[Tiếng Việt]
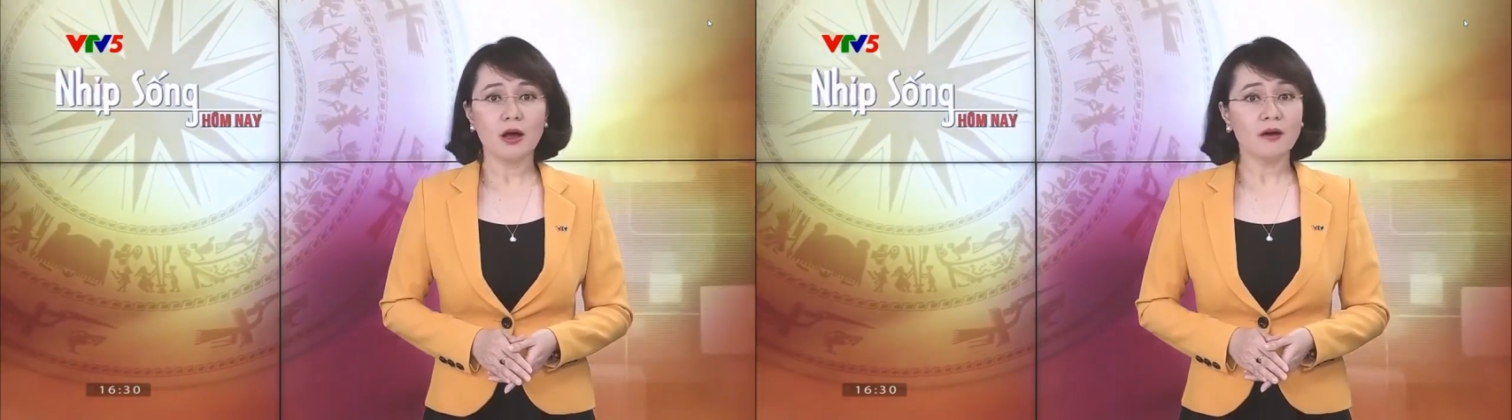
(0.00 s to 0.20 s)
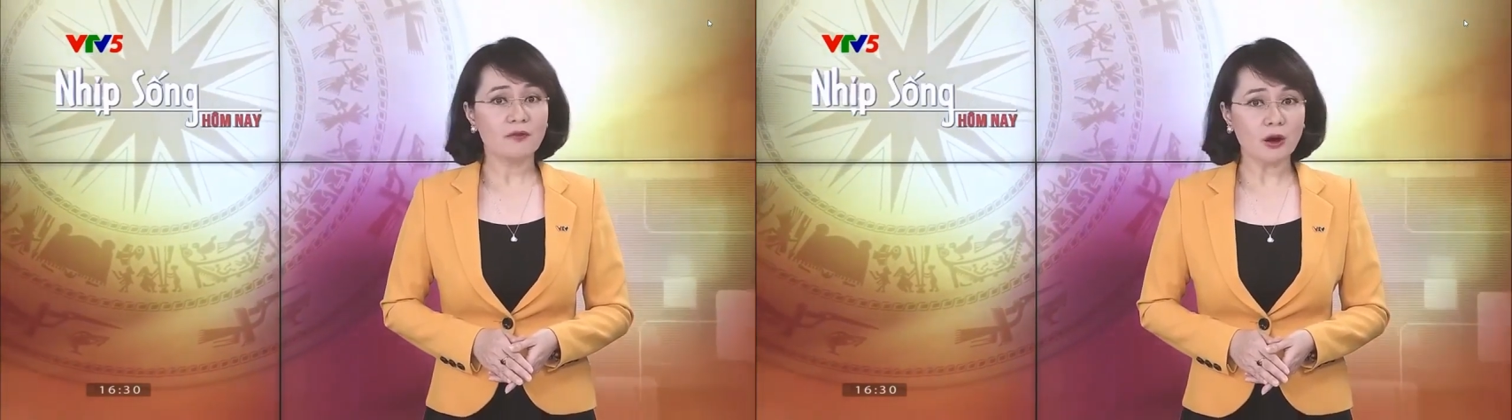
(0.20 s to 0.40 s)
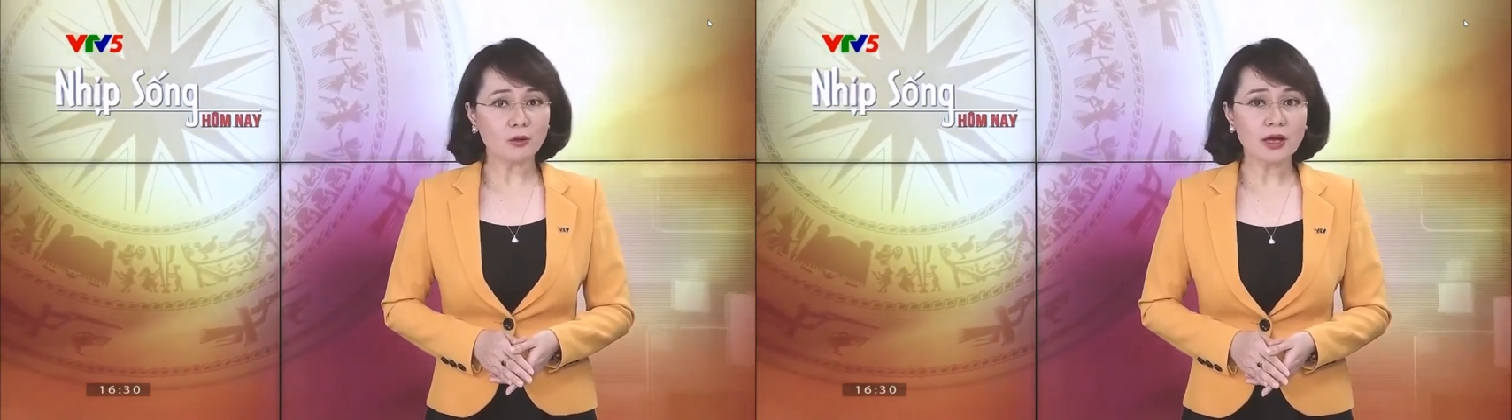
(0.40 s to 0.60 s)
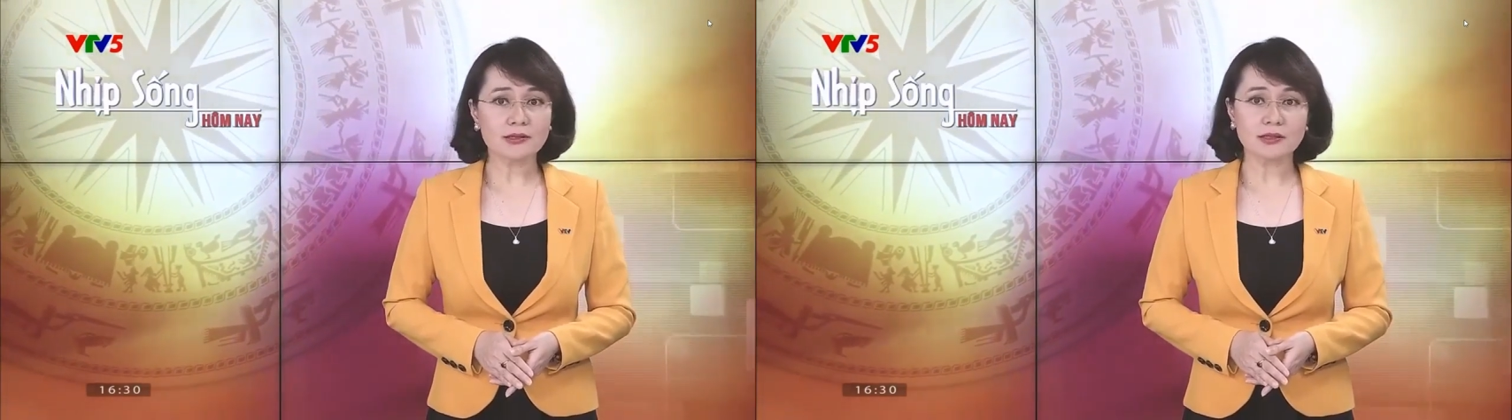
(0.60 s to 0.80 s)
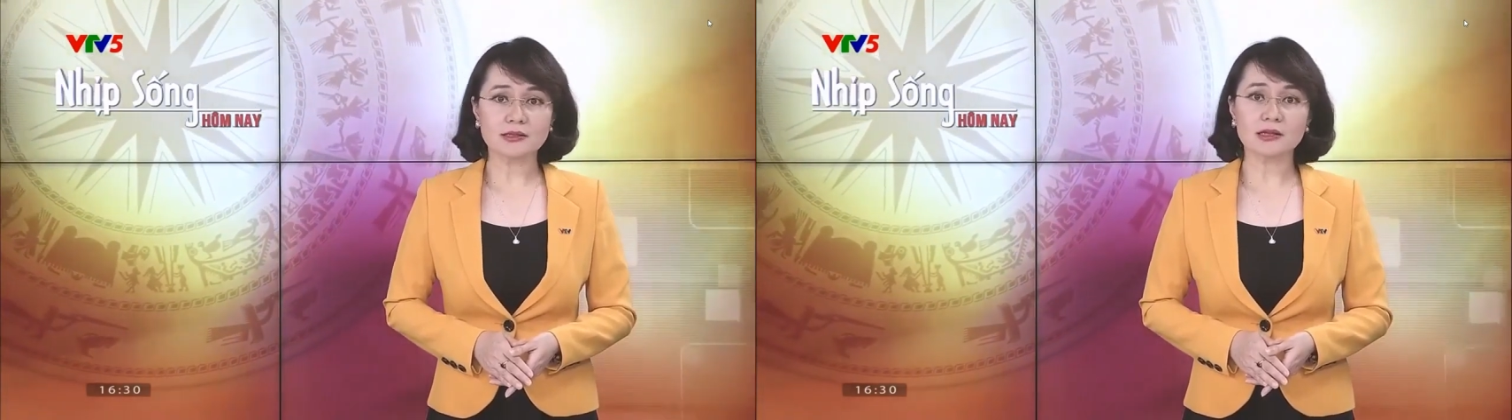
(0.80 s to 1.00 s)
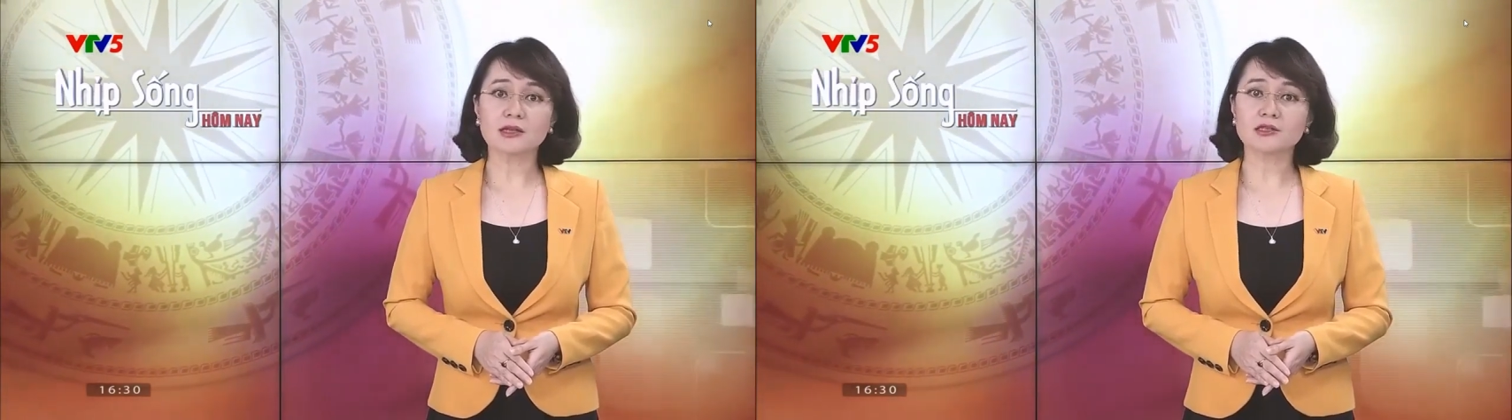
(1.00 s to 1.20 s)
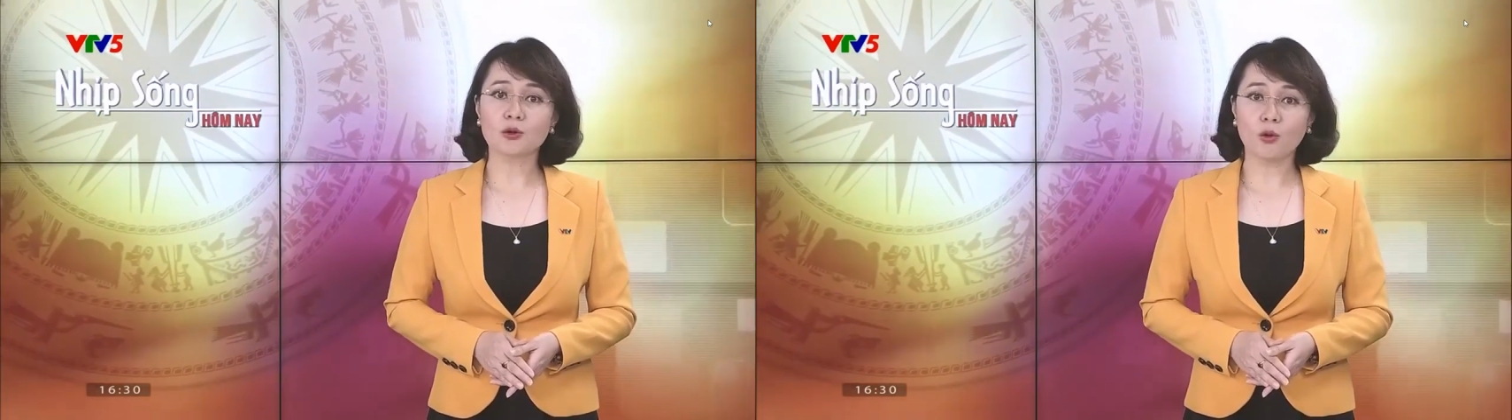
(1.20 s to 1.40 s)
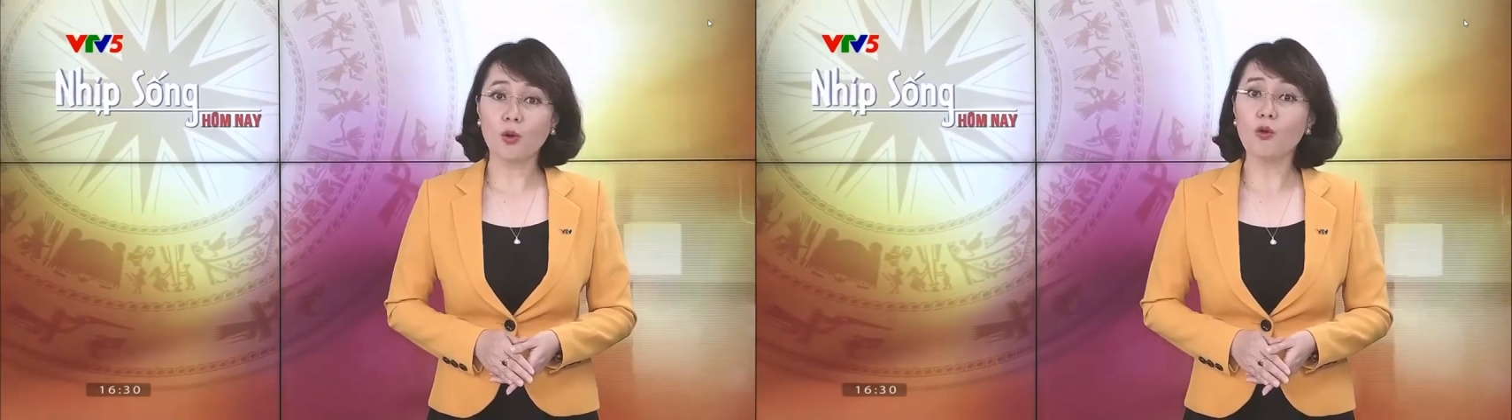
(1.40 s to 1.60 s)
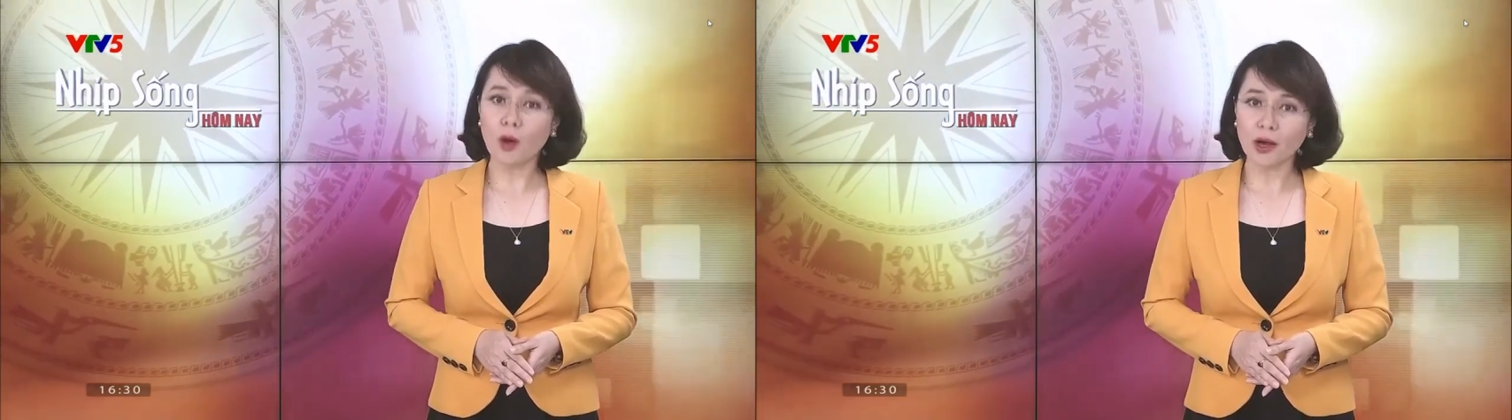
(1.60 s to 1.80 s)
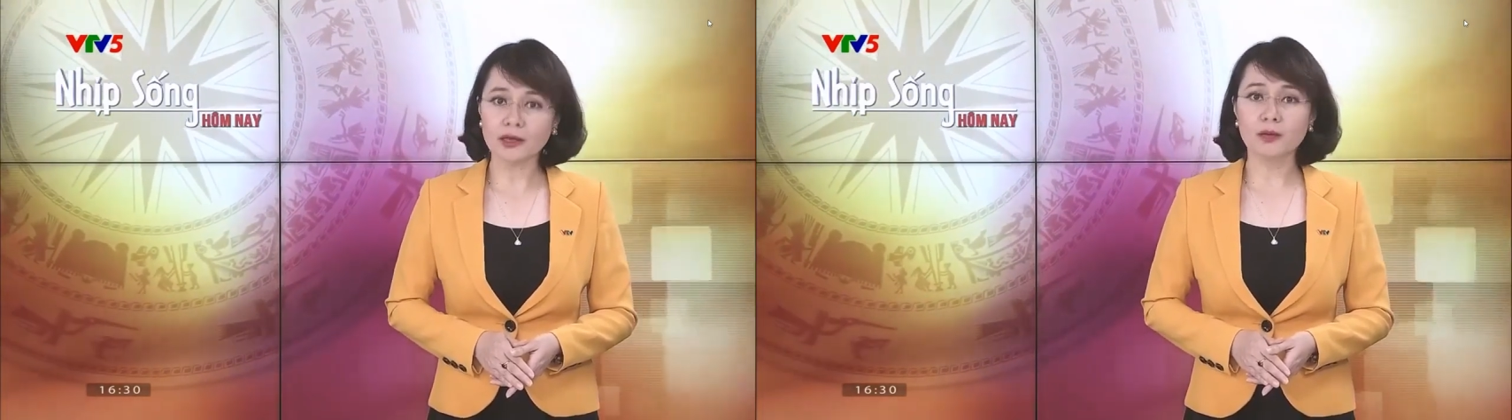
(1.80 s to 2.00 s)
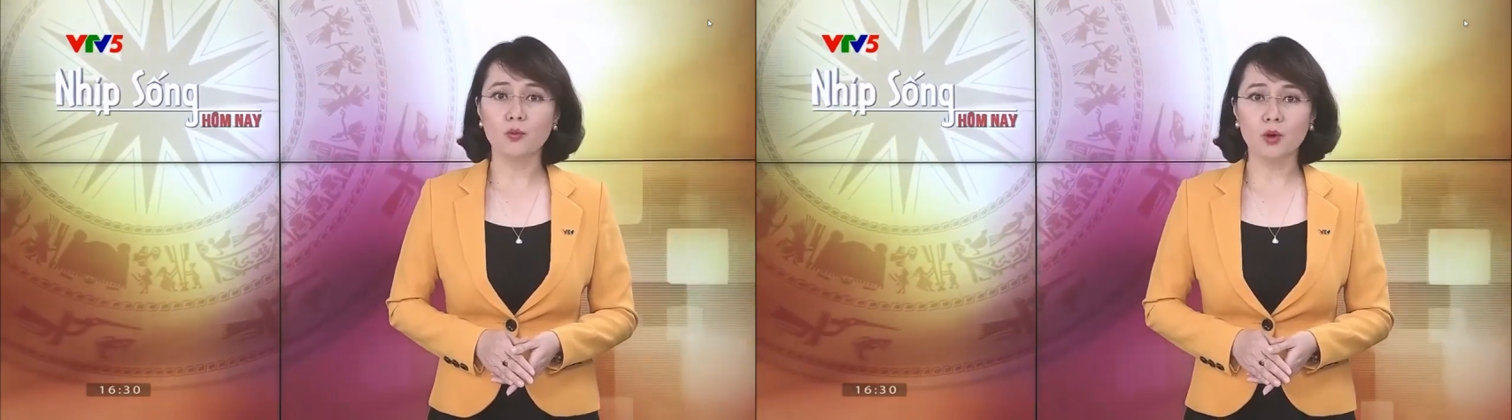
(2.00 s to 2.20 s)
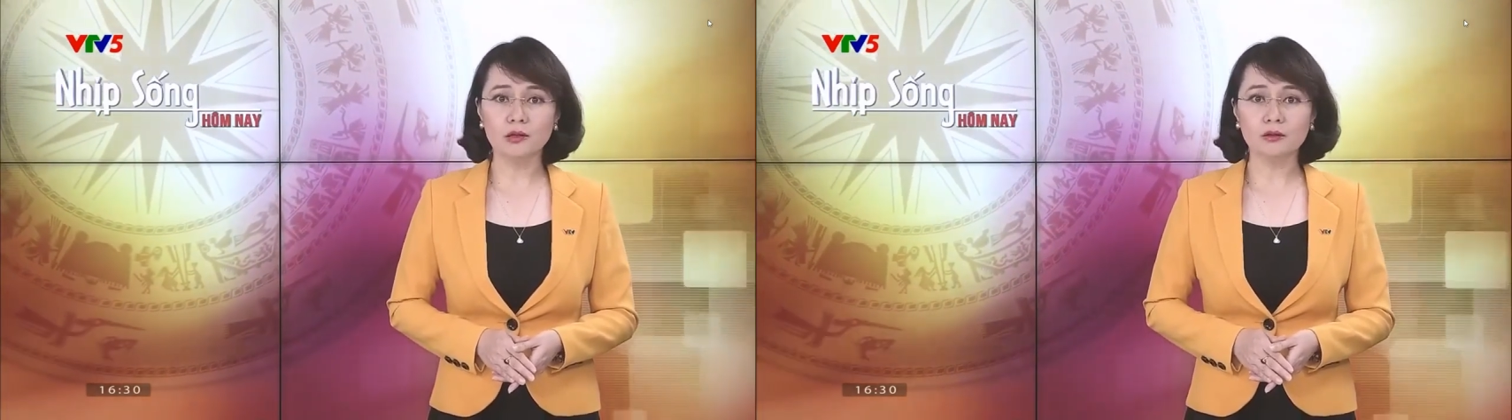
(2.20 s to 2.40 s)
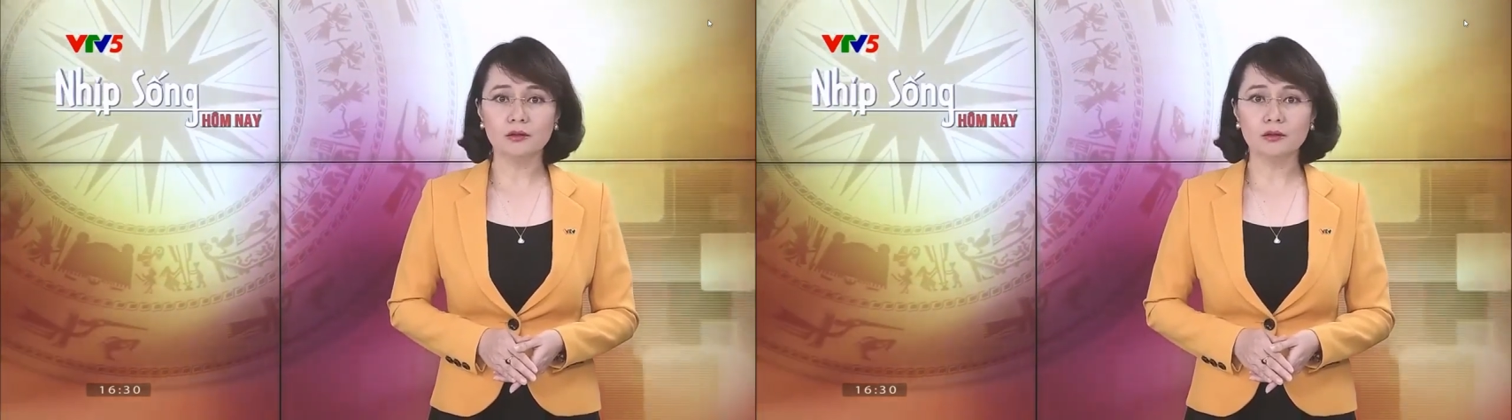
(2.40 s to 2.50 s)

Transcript: và có thể xảy ra sự cố ngoài ý muốn,